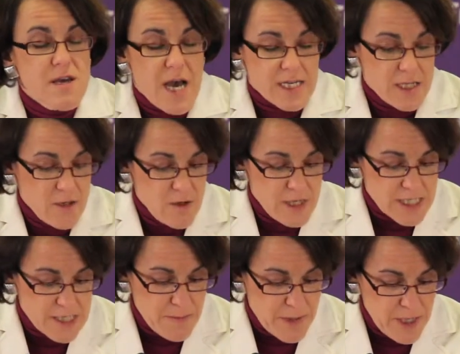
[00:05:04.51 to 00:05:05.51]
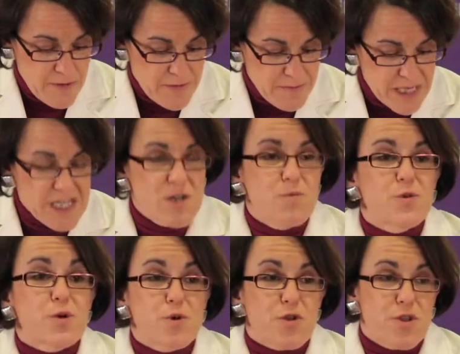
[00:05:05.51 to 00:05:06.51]
ha sido el desempleo femenino
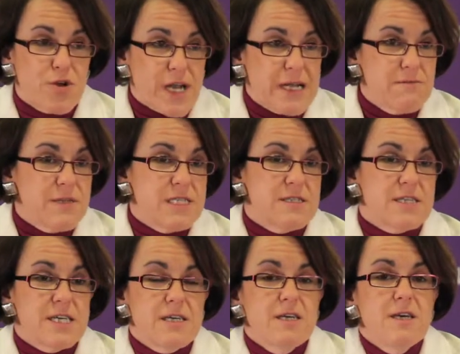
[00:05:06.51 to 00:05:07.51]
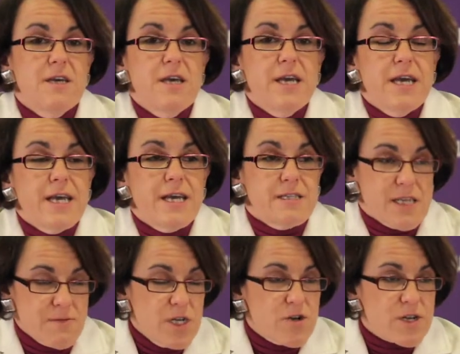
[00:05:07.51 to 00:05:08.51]
proporcionalmente, en
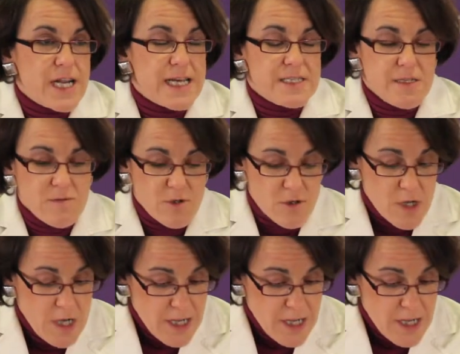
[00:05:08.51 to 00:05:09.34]
términos relativos.